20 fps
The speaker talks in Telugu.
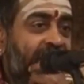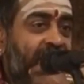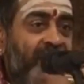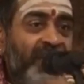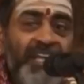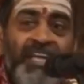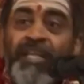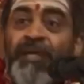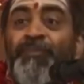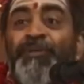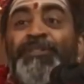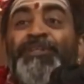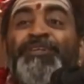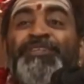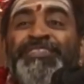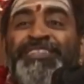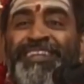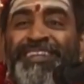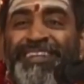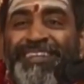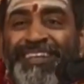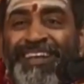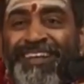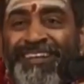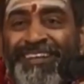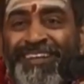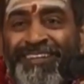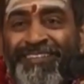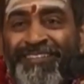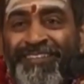అంటే నేనే మొదలు వచ్చాను కదా
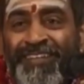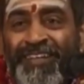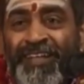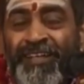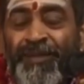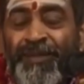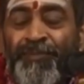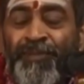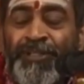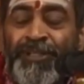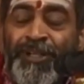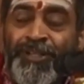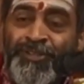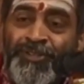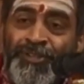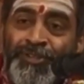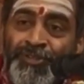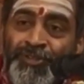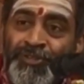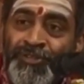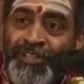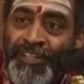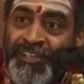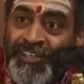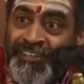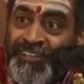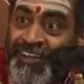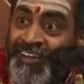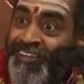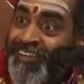అన్నాడు కానీ నేను మొదలు అర్జునుడు చూశాను
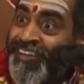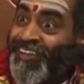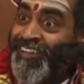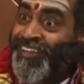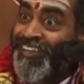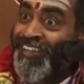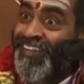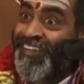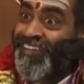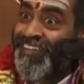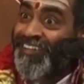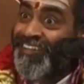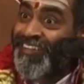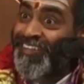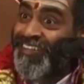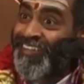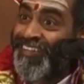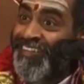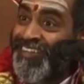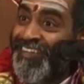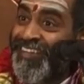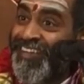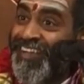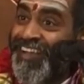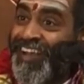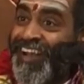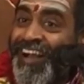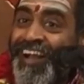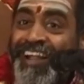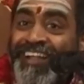కదా అన్నాడు ఈయన
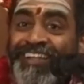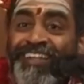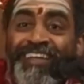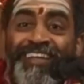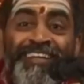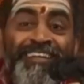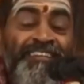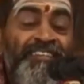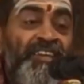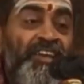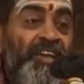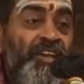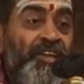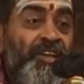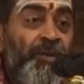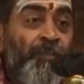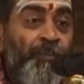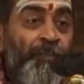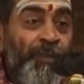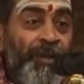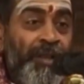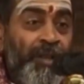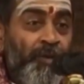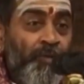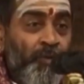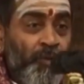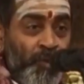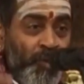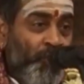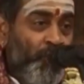అంటే ఎప్పుడైనా
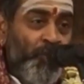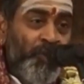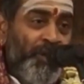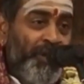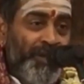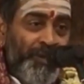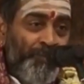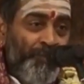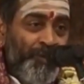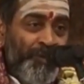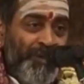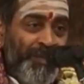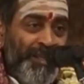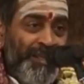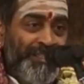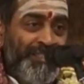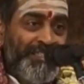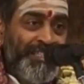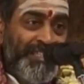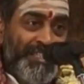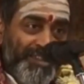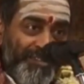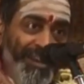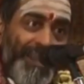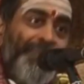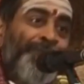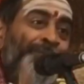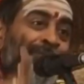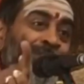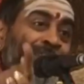కోరుకునేటప్పుట
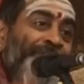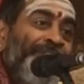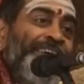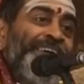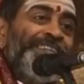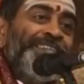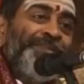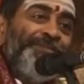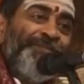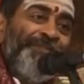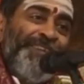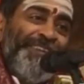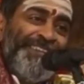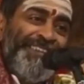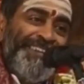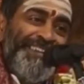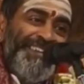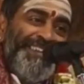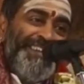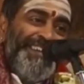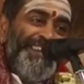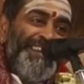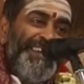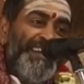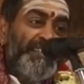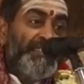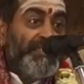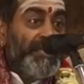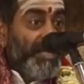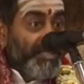చిన్నవాళ్ళకి ముందు అవకాశం ఇవ్వాలండి ఇక్కడ
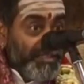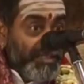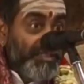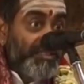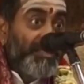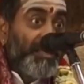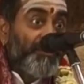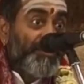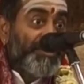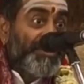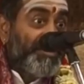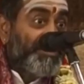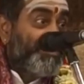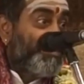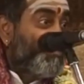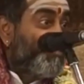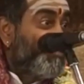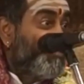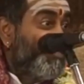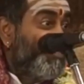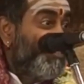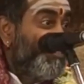అది శాస్త్రం ధర్మశాస్త్రం